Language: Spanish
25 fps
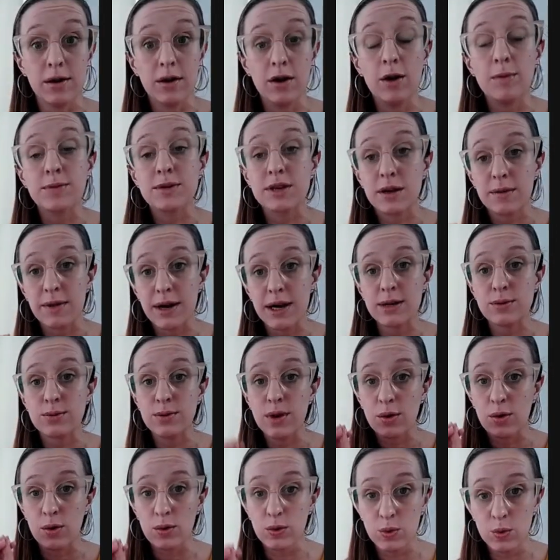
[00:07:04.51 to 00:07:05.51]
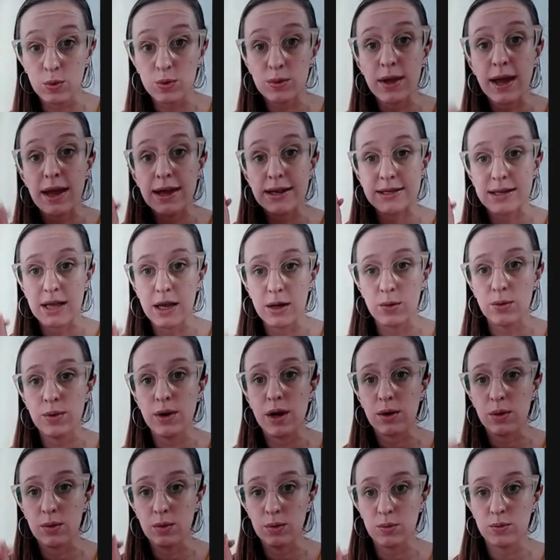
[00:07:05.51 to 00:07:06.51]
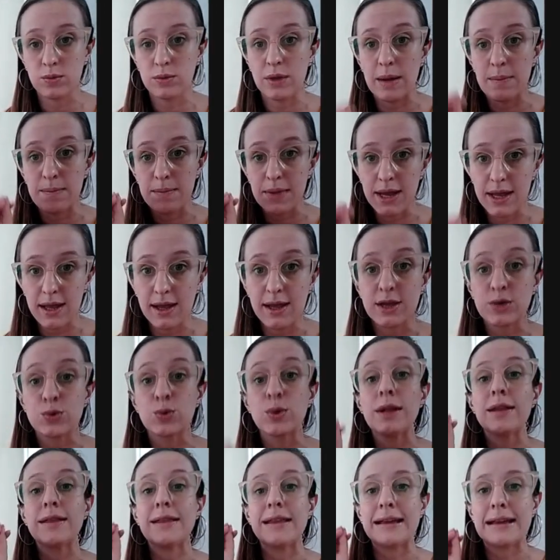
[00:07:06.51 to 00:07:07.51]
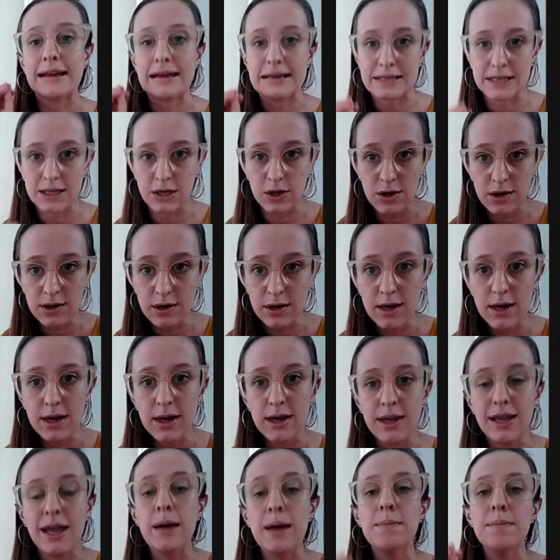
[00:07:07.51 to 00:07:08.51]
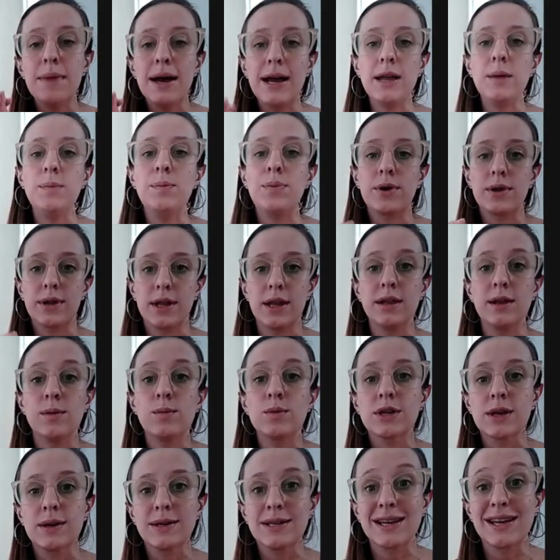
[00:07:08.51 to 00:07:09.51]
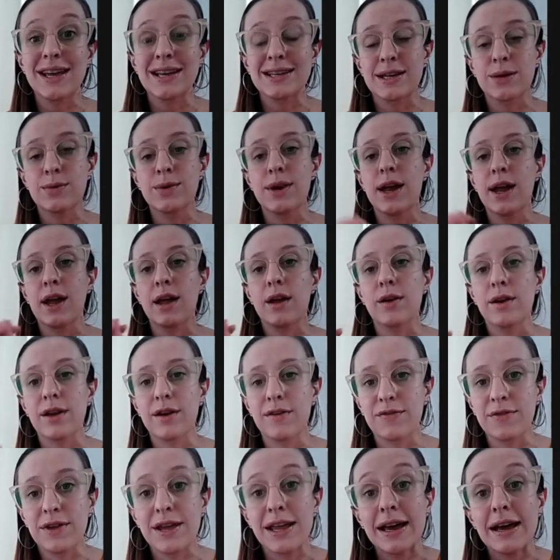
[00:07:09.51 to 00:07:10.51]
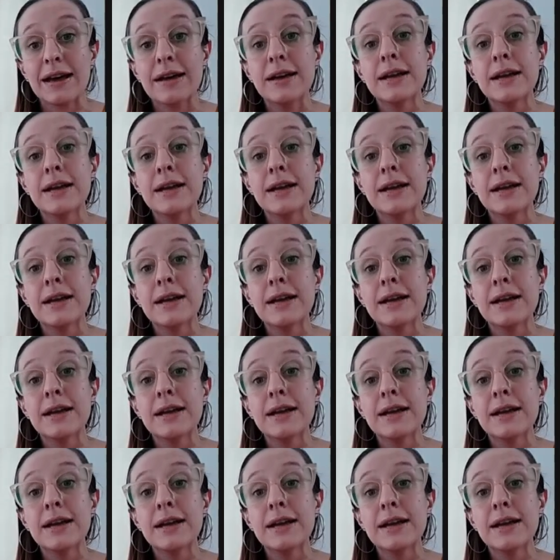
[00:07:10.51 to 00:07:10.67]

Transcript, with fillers: Observar es una conducta de salud, una conducta médica, es una indicación y es más importante muchas veces que hacer una radiografía.